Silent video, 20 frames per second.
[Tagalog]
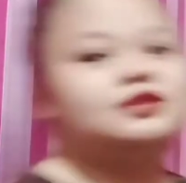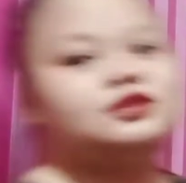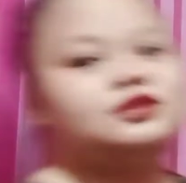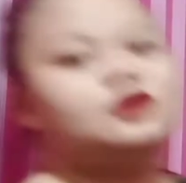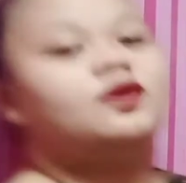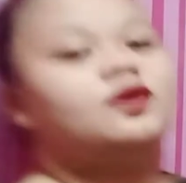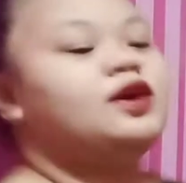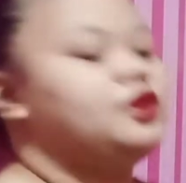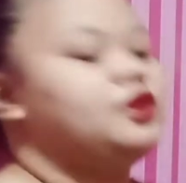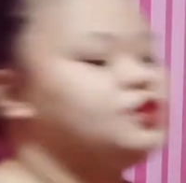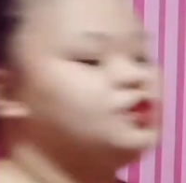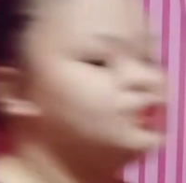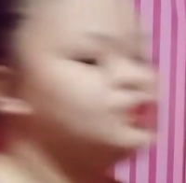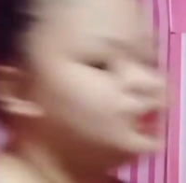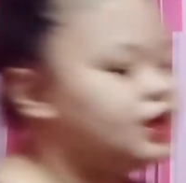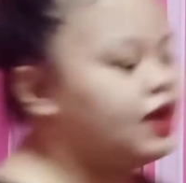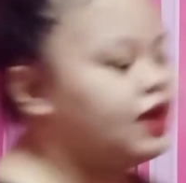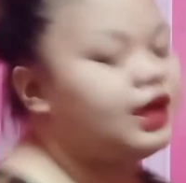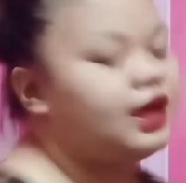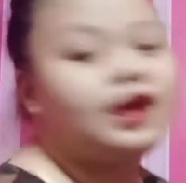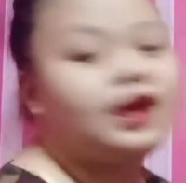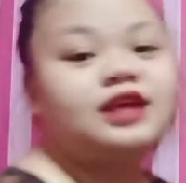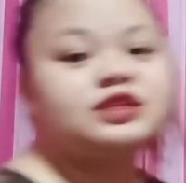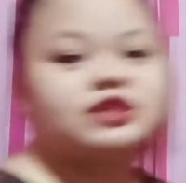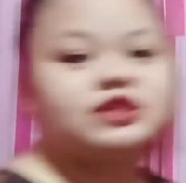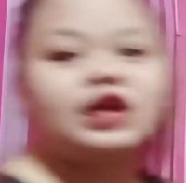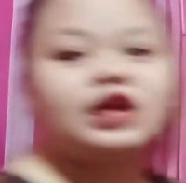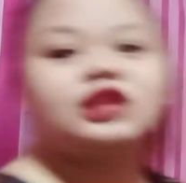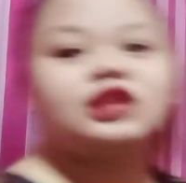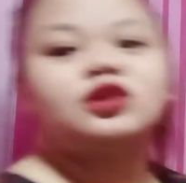So, ayun
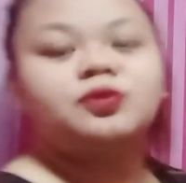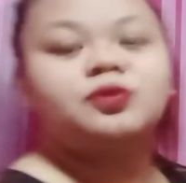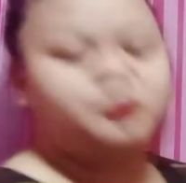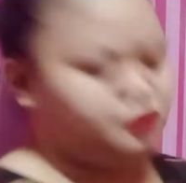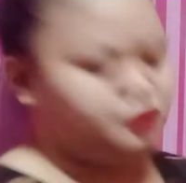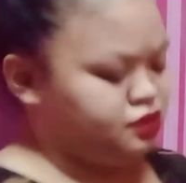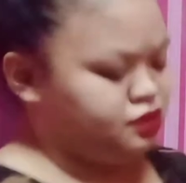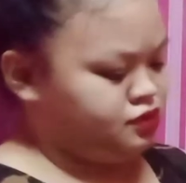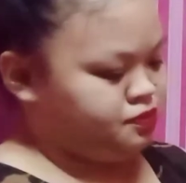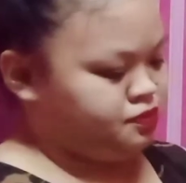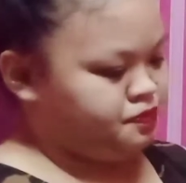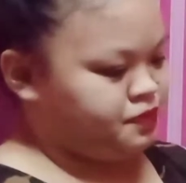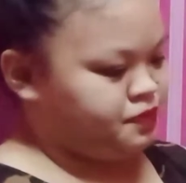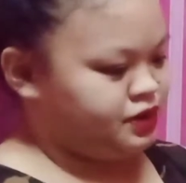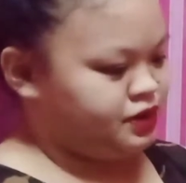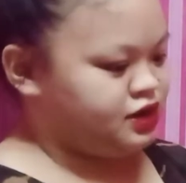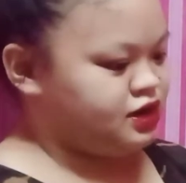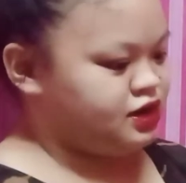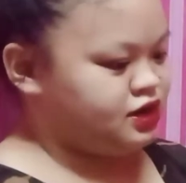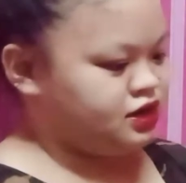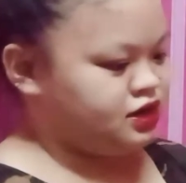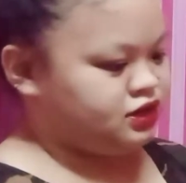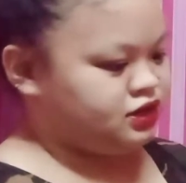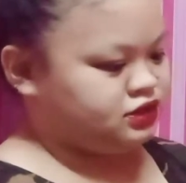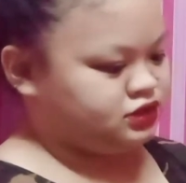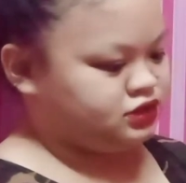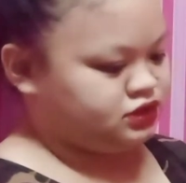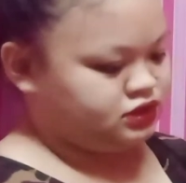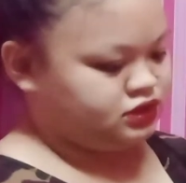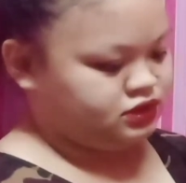guys. Ito po yung
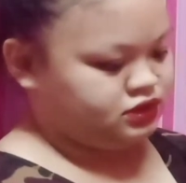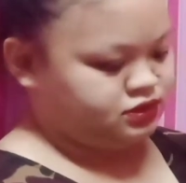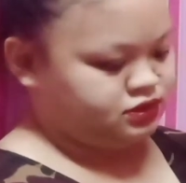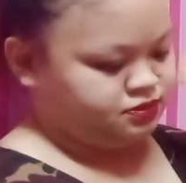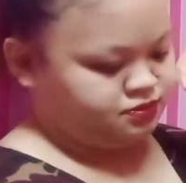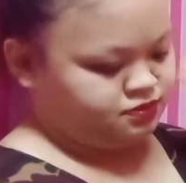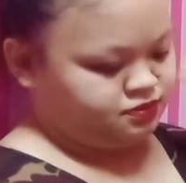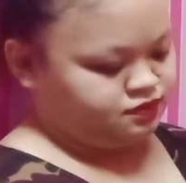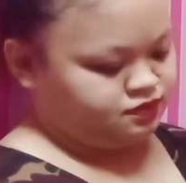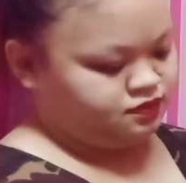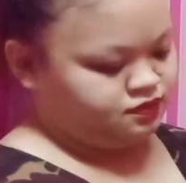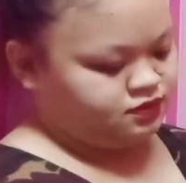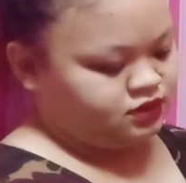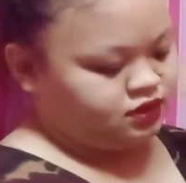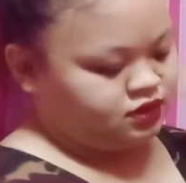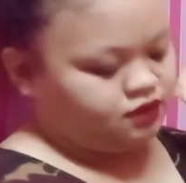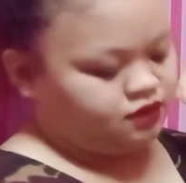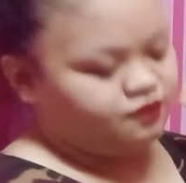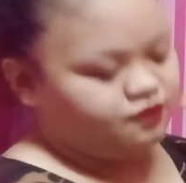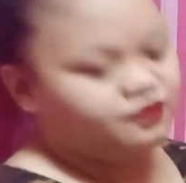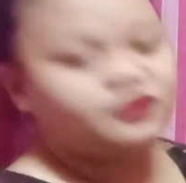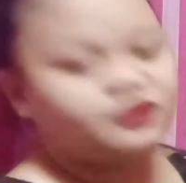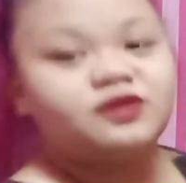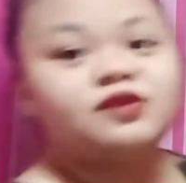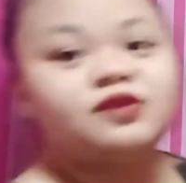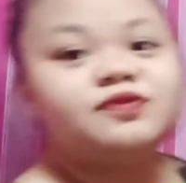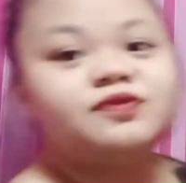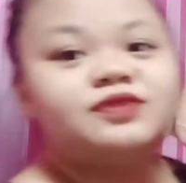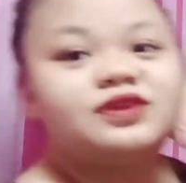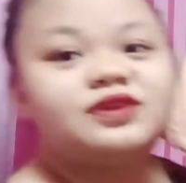purse.
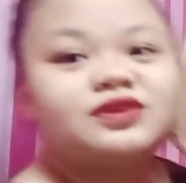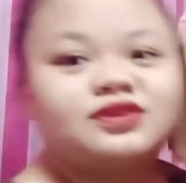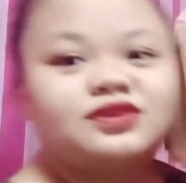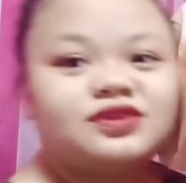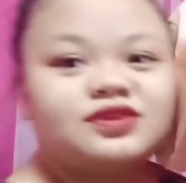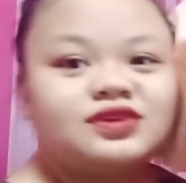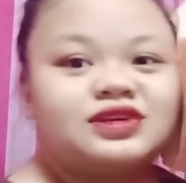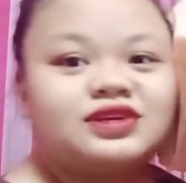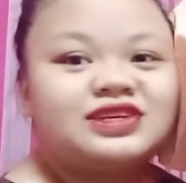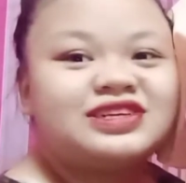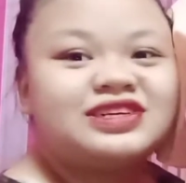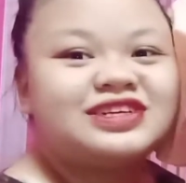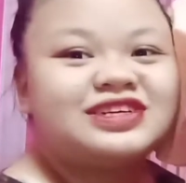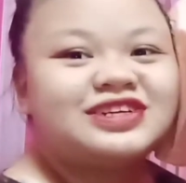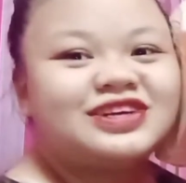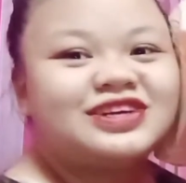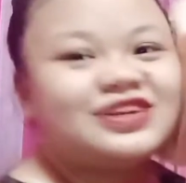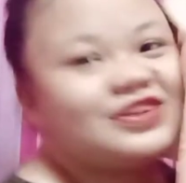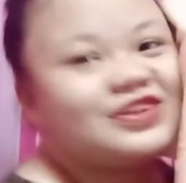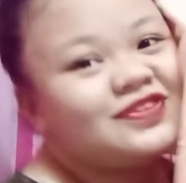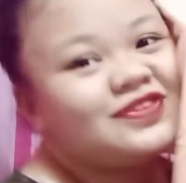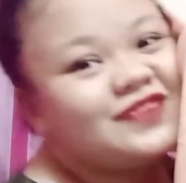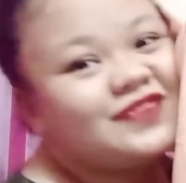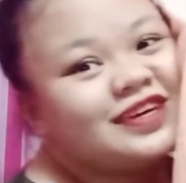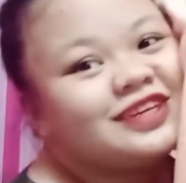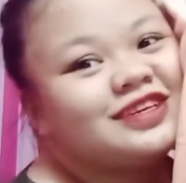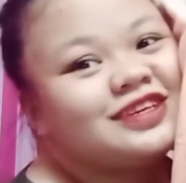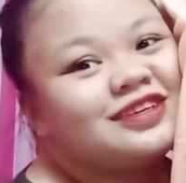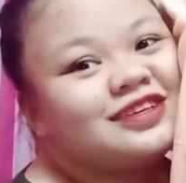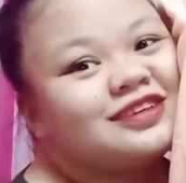Bubu! Oh
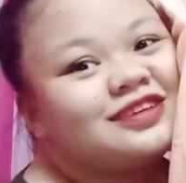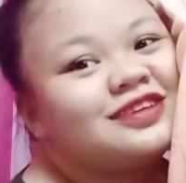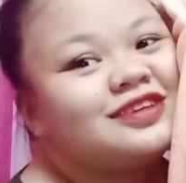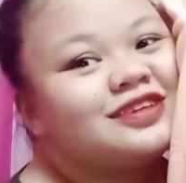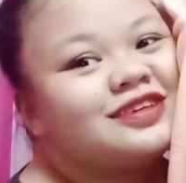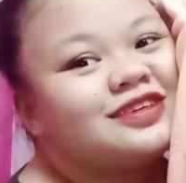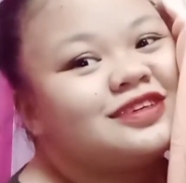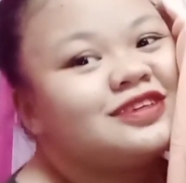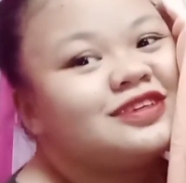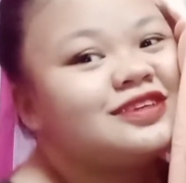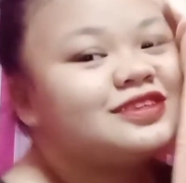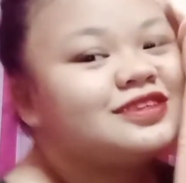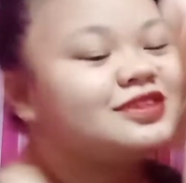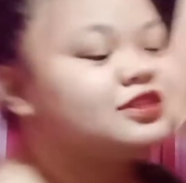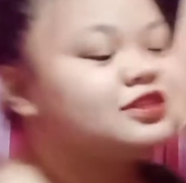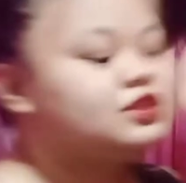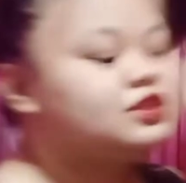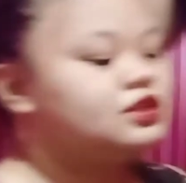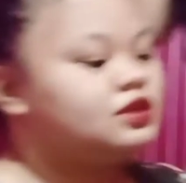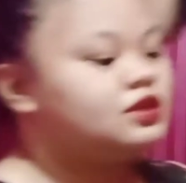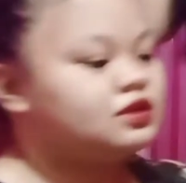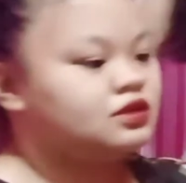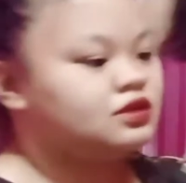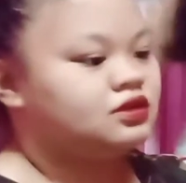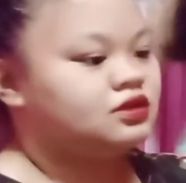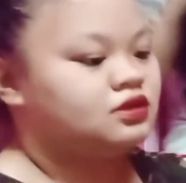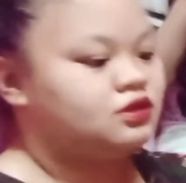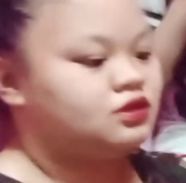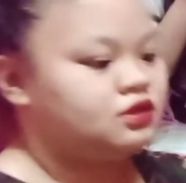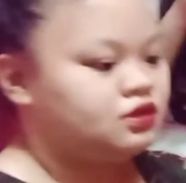my God!
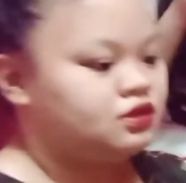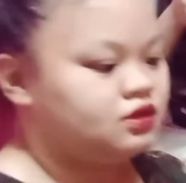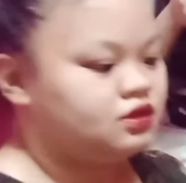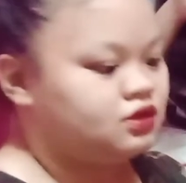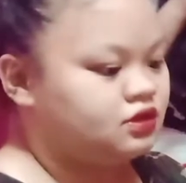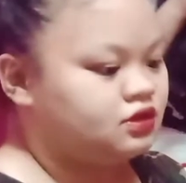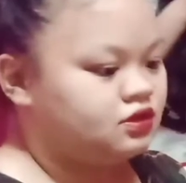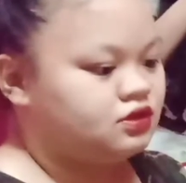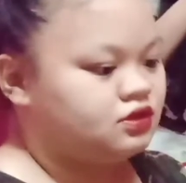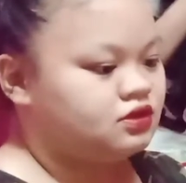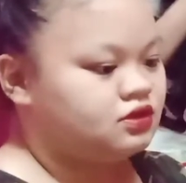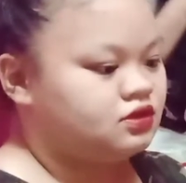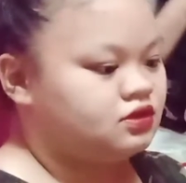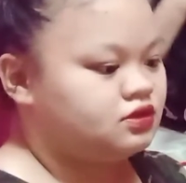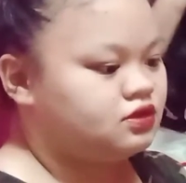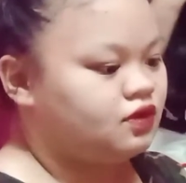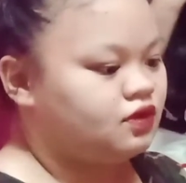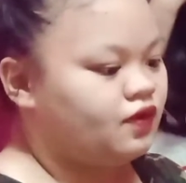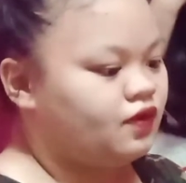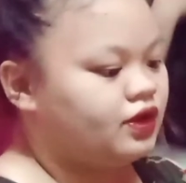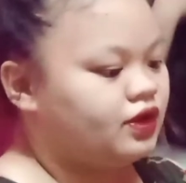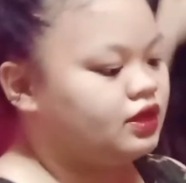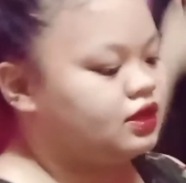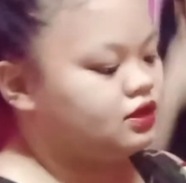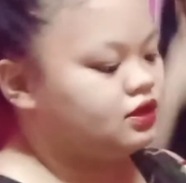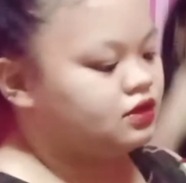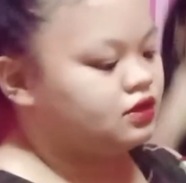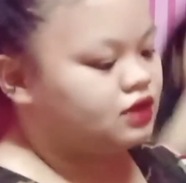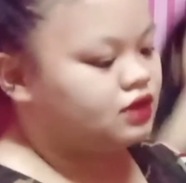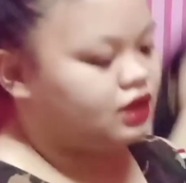So,
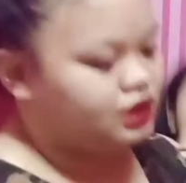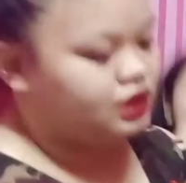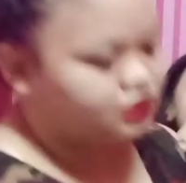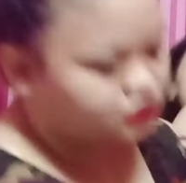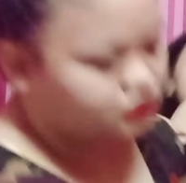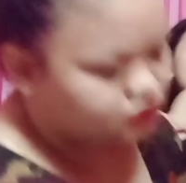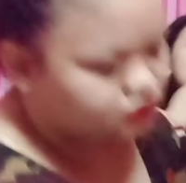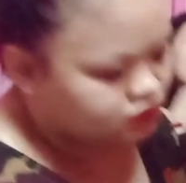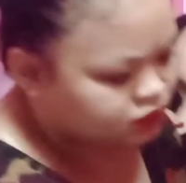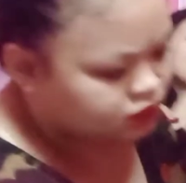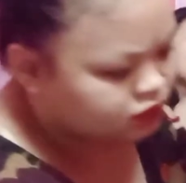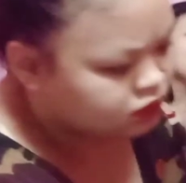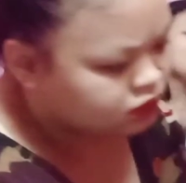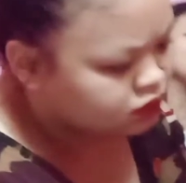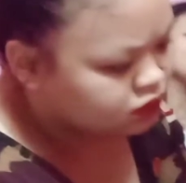ayan guys.